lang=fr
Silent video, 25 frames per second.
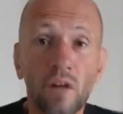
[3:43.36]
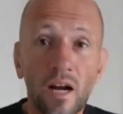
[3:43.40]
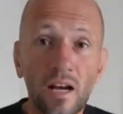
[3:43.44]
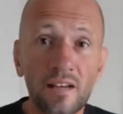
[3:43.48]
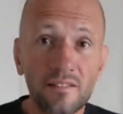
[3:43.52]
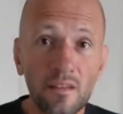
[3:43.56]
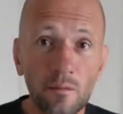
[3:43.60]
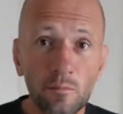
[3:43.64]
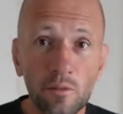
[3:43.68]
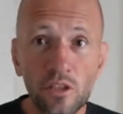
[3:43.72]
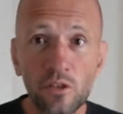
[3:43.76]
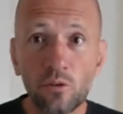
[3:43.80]
Bon
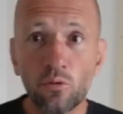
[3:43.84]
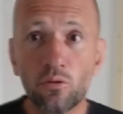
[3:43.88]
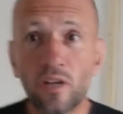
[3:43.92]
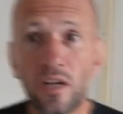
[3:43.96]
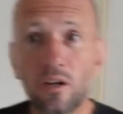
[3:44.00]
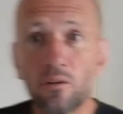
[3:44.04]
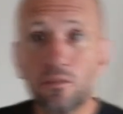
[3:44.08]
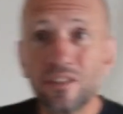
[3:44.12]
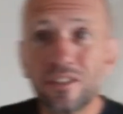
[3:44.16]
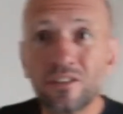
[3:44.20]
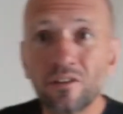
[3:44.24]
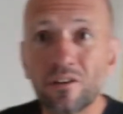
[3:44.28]
les amis, donc
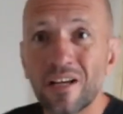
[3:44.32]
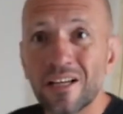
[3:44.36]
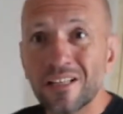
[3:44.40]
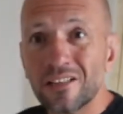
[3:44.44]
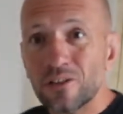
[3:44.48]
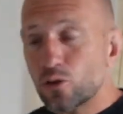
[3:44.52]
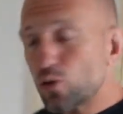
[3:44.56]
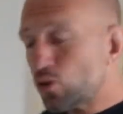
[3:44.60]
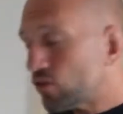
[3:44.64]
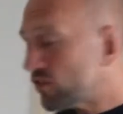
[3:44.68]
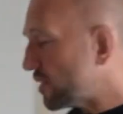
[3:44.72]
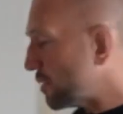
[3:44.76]
là on est dans la
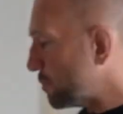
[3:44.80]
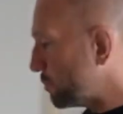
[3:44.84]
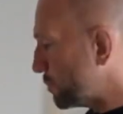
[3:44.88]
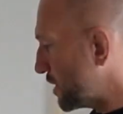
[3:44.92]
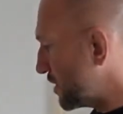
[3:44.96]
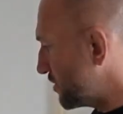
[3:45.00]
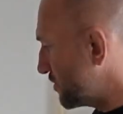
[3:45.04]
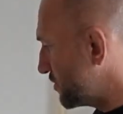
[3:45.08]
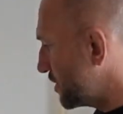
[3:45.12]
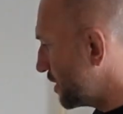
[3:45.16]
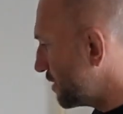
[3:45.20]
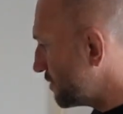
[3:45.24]
deuxième
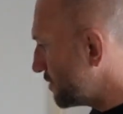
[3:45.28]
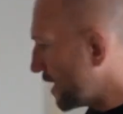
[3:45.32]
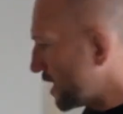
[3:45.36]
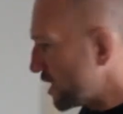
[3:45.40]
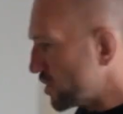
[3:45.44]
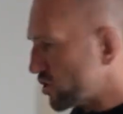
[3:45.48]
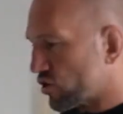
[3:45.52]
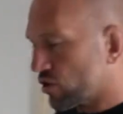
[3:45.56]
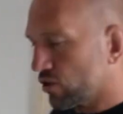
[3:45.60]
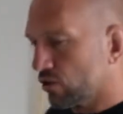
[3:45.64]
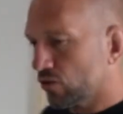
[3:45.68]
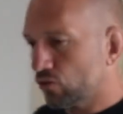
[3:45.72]
pièce
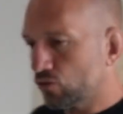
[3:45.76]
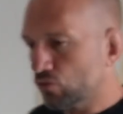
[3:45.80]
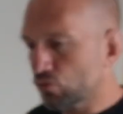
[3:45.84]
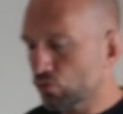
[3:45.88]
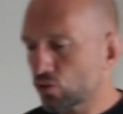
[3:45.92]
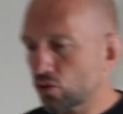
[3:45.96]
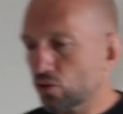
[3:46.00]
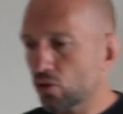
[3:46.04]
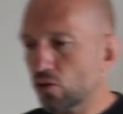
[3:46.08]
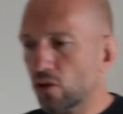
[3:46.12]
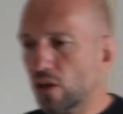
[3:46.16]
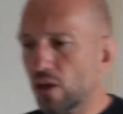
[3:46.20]
d'élevage.
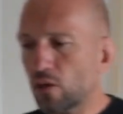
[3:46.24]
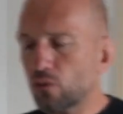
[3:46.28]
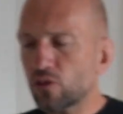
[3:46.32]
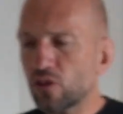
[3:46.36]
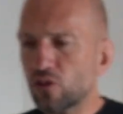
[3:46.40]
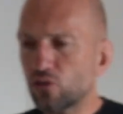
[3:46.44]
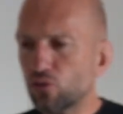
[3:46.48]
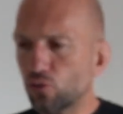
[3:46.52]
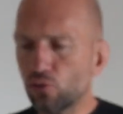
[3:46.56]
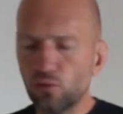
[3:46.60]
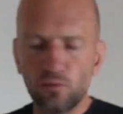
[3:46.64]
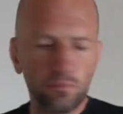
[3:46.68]
Donc euh, là on
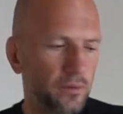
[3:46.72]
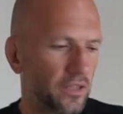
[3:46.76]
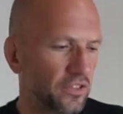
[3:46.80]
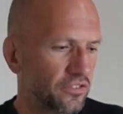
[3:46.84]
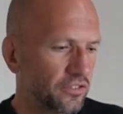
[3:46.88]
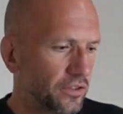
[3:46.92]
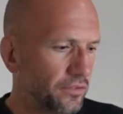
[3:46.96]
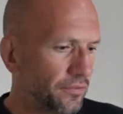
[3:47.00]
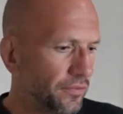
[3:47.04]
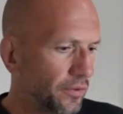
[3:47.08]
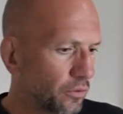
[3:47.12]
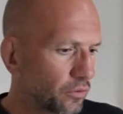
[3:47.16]
est sur une
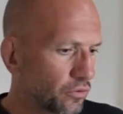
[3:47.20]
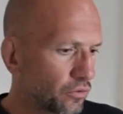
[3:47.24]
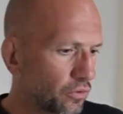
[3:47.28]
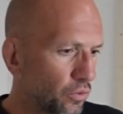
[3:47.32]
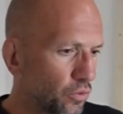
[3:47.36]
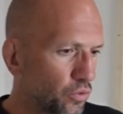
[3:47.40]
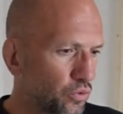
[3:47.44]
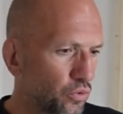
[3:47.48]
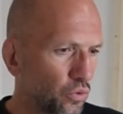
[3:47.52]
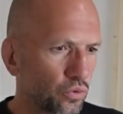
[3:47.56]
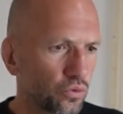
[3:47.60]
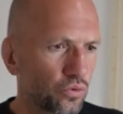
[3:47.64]
pièce qui fait
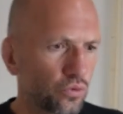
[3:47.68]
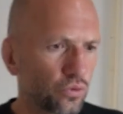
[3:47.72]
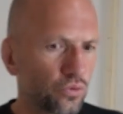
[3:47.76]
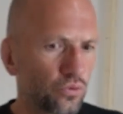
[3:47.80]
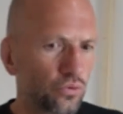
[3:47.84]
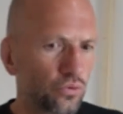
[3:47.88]
autour de